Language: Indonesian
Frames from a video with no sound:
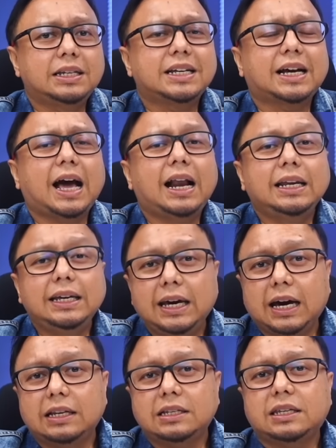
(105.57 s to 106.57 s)

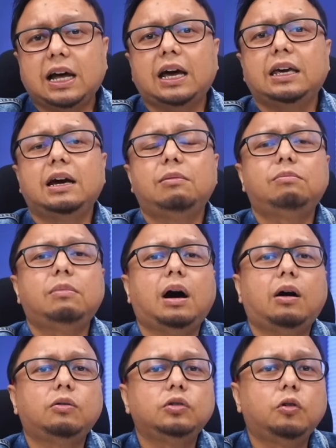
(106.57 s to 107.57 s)
Sekalian saya
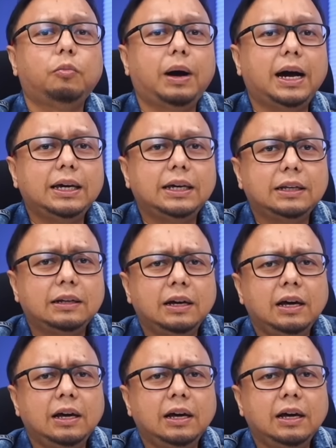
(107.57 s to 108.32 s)
mau nyobain